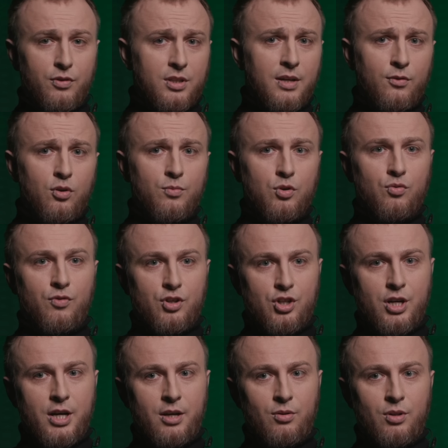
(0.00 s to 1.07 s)
Ну, в основном не
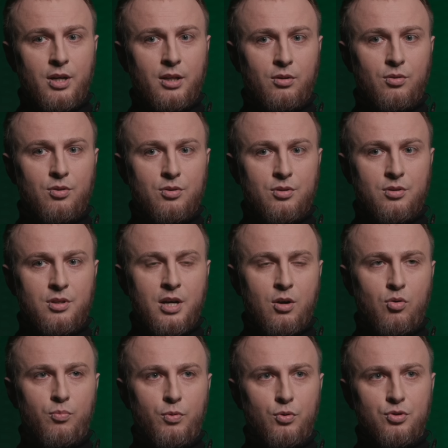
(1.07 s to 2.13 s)
уважают, да, то есть
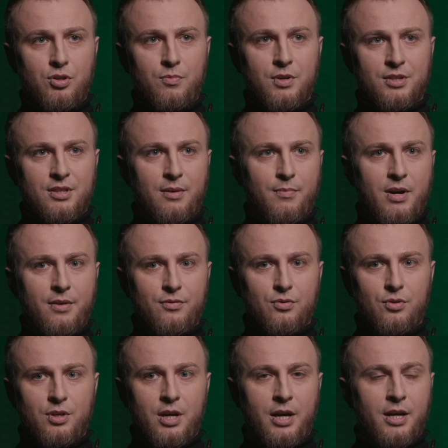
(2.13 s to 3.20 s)
я куплю себе сама
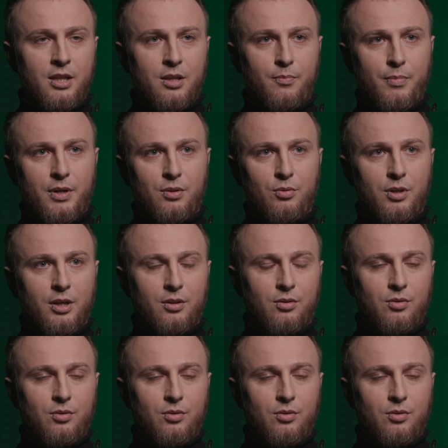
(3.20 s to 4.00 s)
все, я это пойду, я